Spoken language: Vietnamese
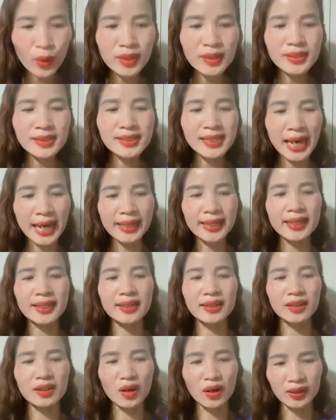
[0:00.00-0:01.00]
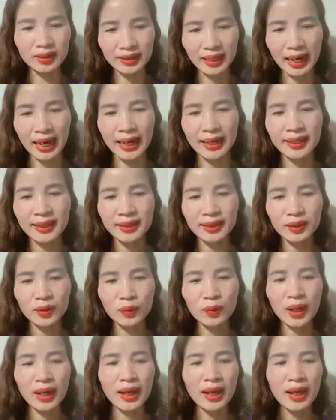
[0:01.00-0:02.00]
muốn gia đình con cái,
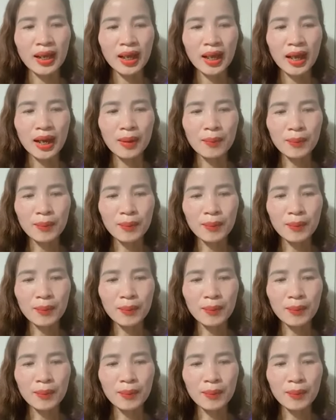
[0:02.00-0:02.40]
đúng không ạ?